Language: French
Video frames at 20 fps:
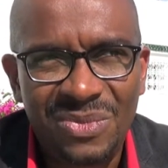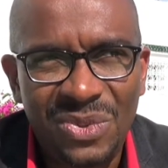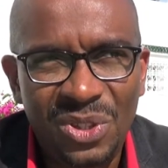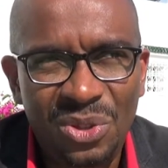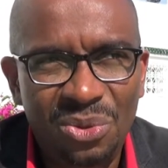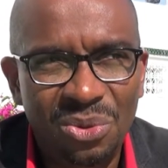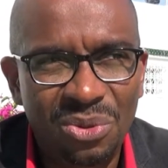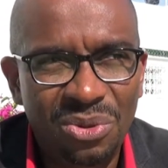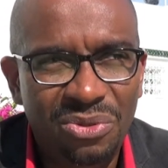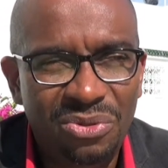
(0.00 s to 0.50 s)

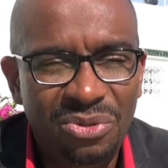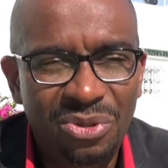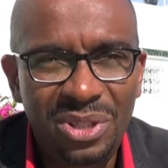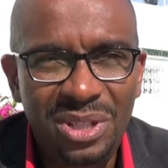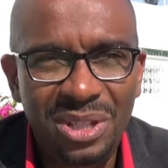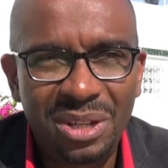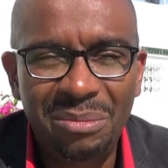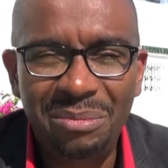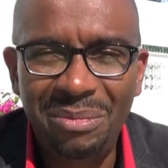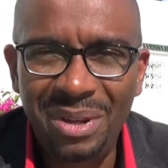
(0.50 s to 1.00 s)
Donc, faut
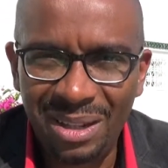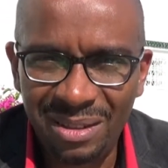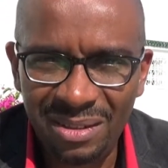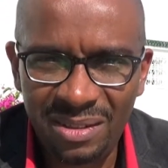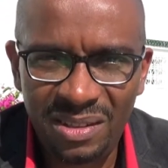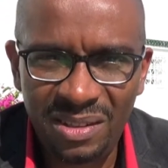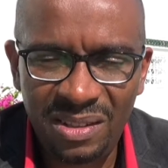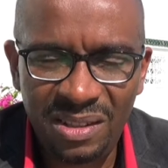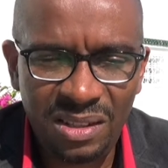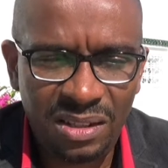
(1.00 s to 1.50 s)
dire
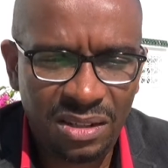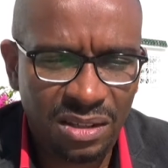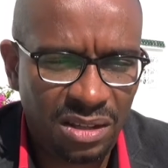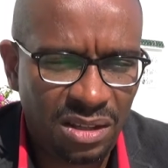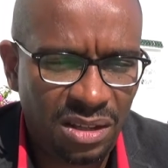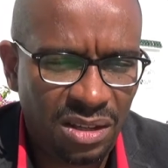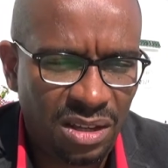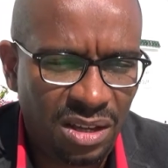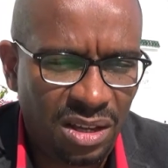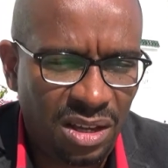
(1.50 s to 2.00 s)
merci
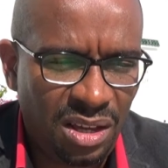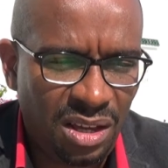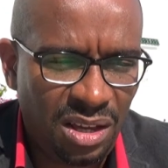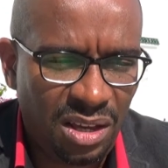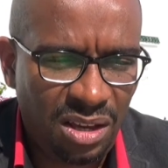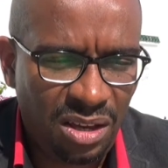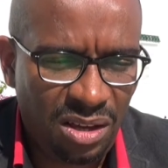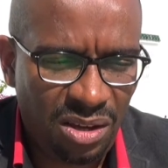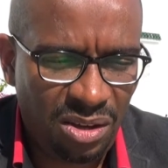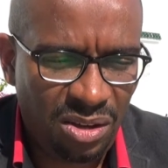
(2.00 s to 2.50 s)

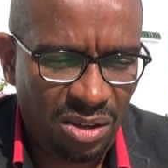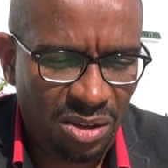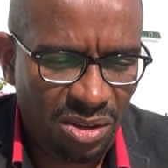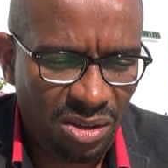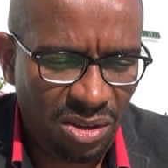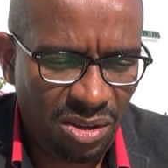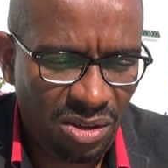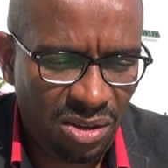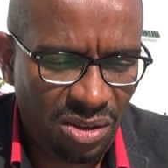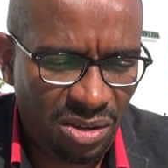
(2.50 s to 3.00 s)

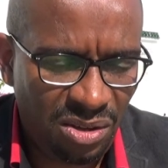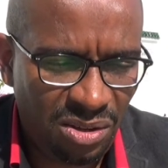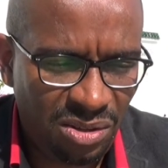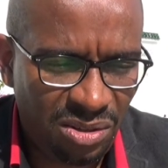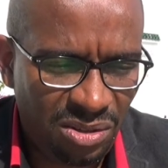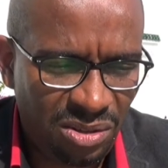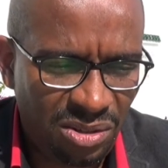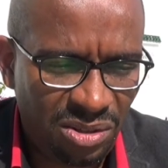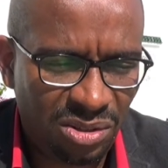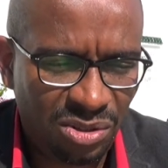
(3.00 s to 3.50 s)

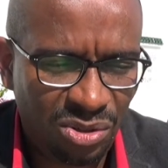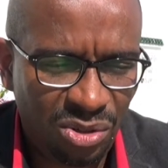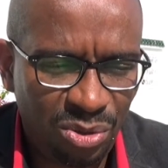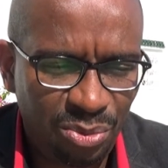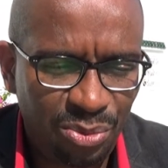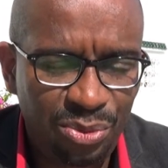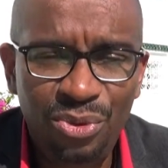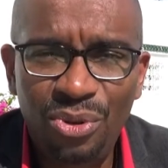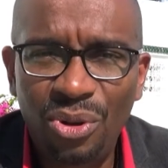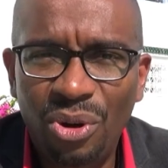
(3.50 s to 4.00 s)
dans le
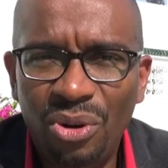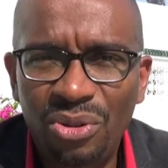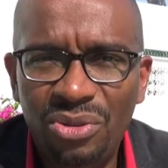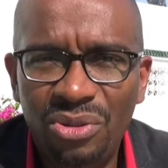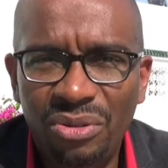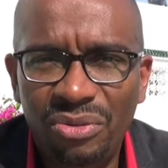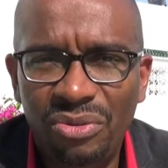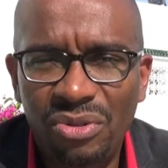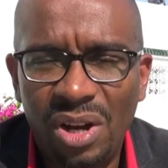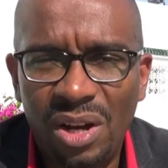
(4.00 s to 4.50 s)
but de
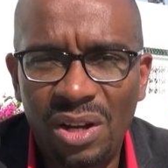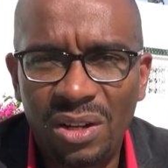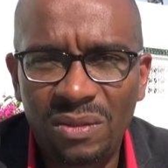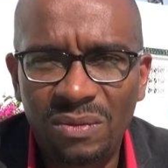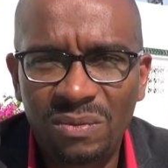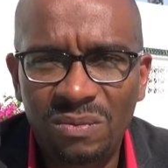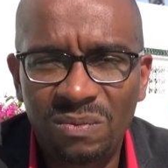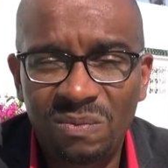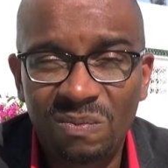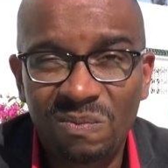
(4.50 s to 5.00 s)
recevoir,
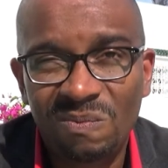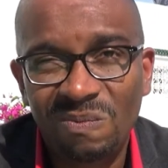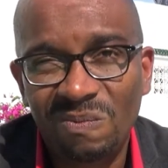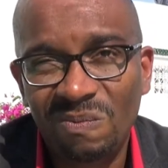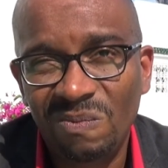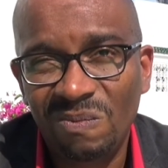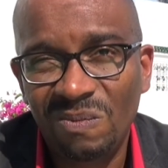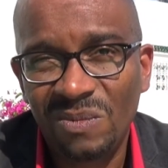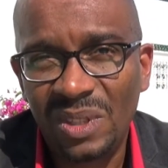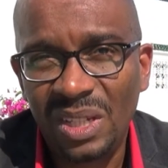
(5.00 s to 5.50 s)

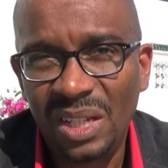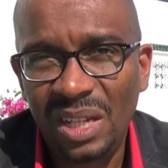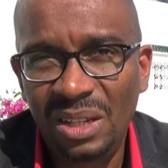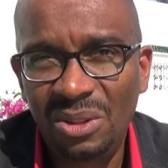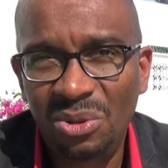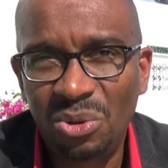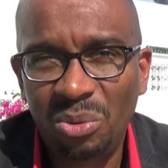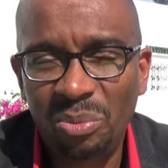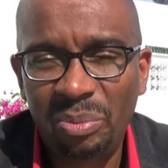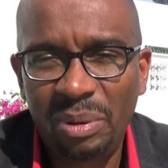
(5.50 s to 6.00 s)
et
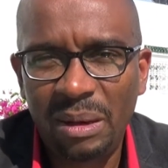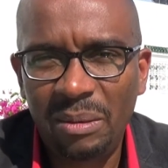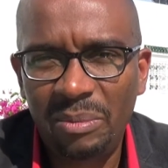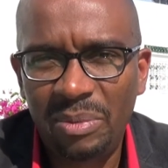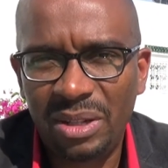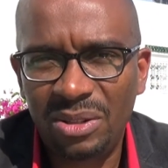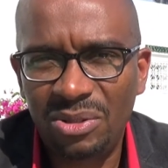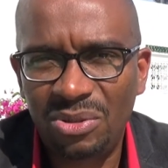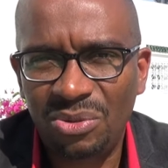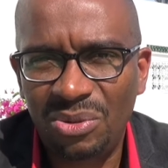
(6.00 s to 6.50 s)
non pas
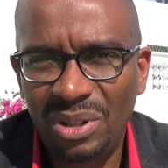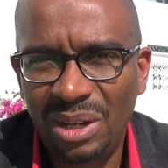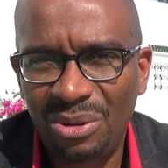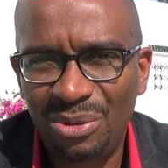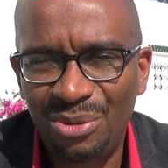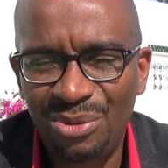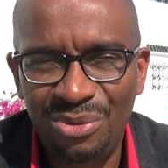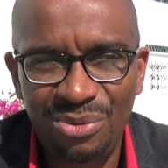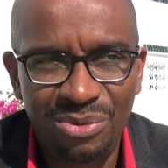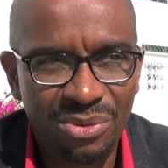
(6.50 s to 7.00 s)
parce qu'on a
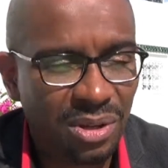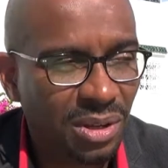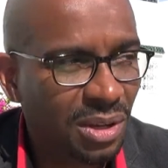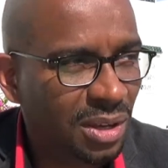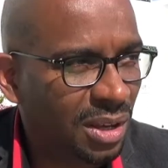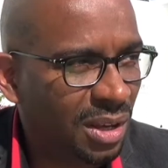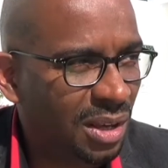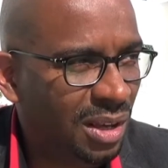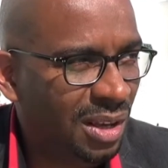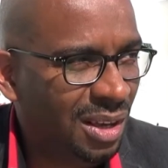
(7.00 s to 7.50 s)
reçu.
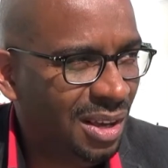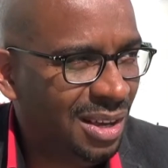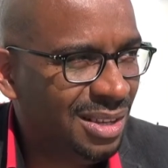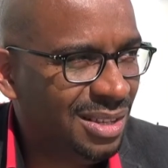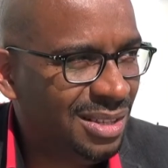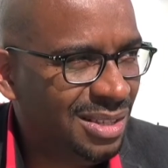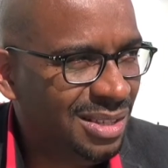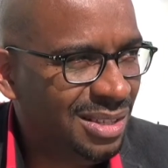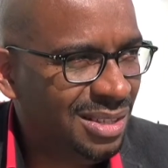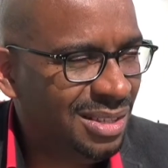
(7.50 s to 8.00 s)

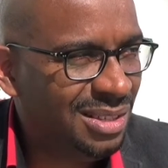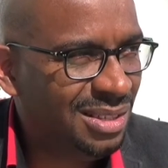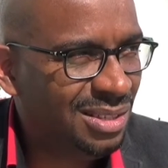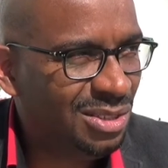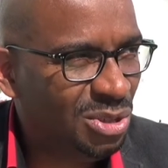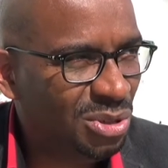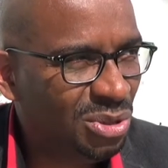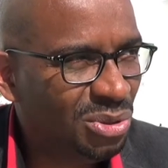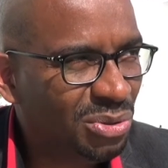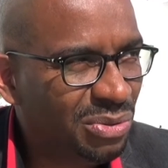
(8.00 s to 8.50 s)

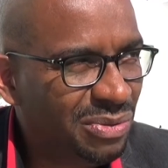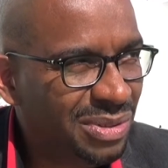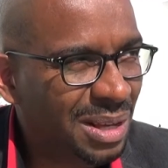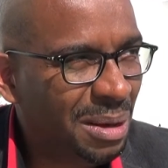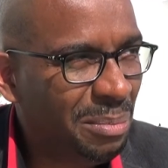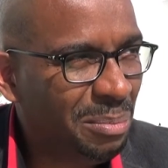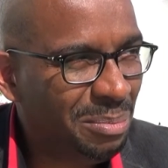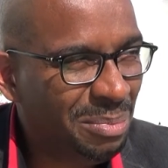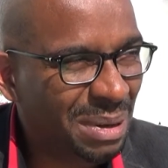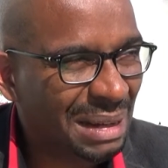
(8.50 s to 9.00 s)
je trouve
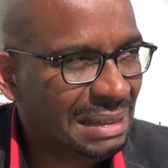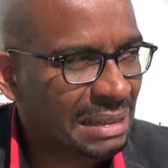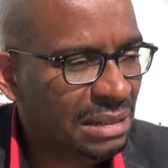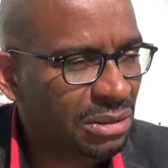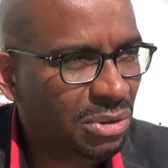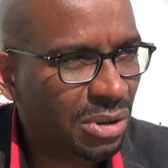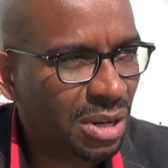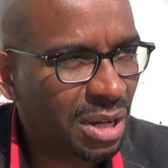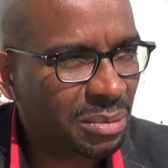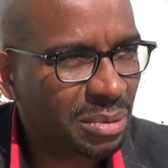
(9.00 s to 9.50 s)
ça
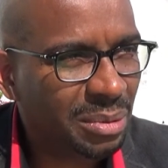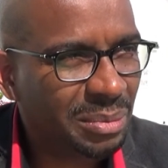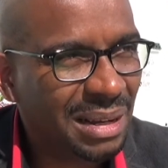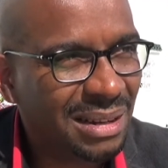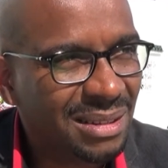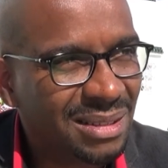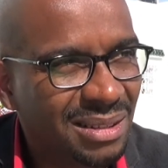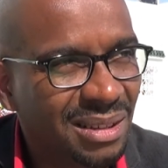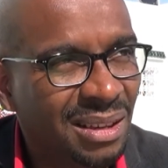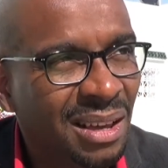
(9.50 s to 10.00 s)
particulièrement
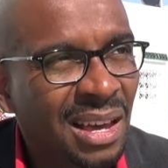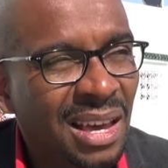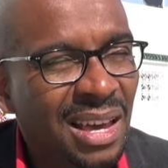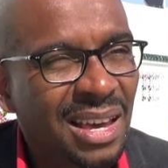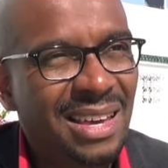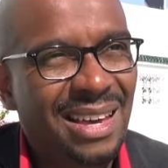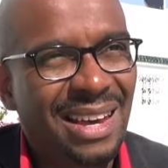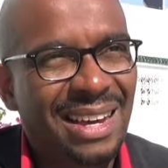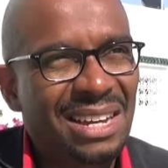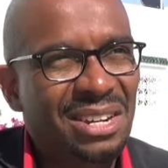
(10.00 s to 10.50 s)
malsain.
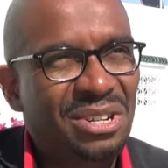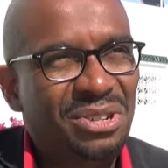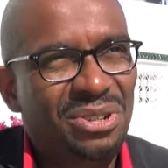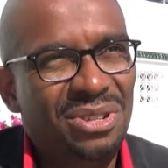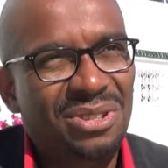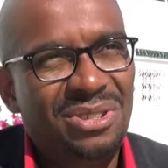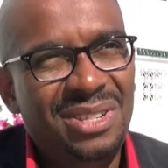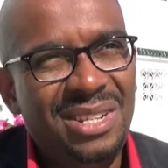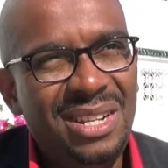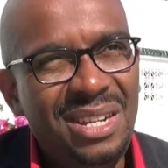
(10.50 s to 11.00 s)
Il y a quelque
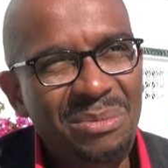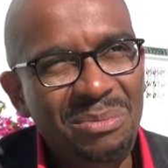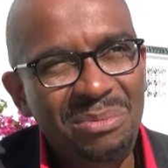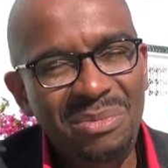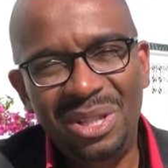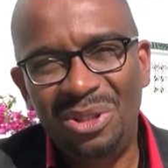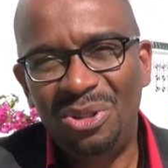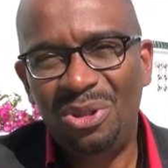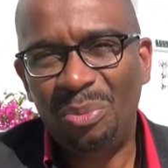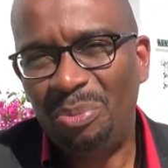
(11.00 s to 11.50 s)
chose
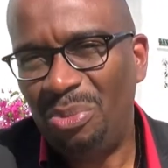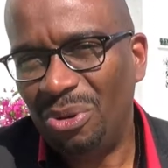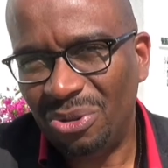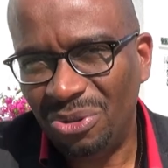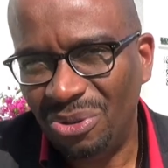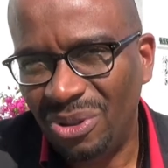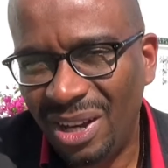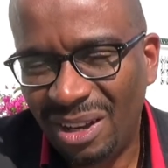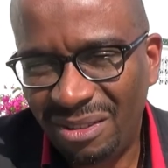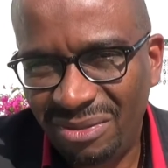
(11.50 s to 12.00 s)
limite de
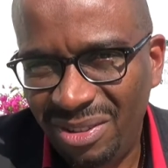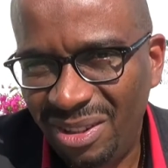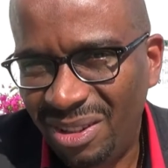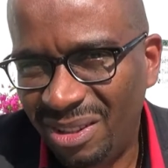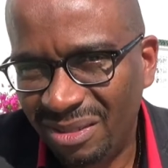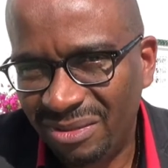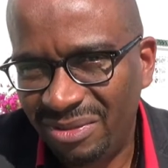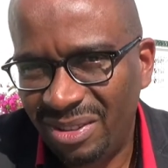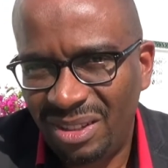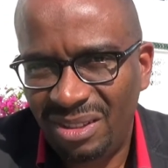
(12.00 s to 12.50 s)
pornographique
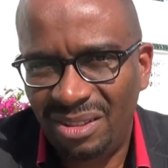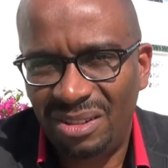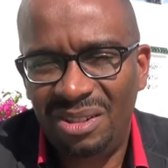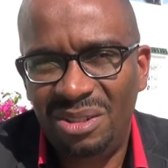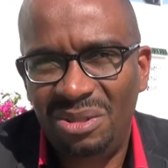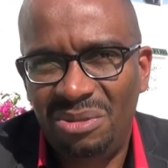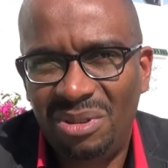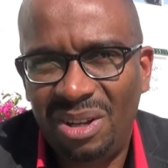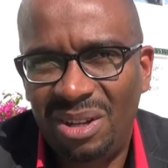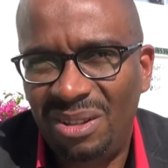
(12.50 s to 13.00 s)
en fait dans
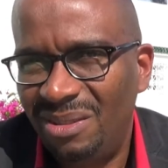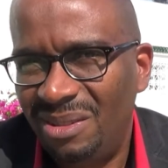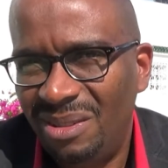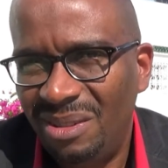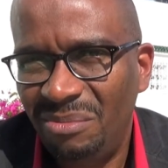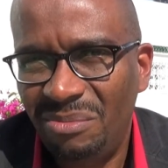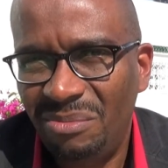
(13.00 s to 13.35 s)
l'histoire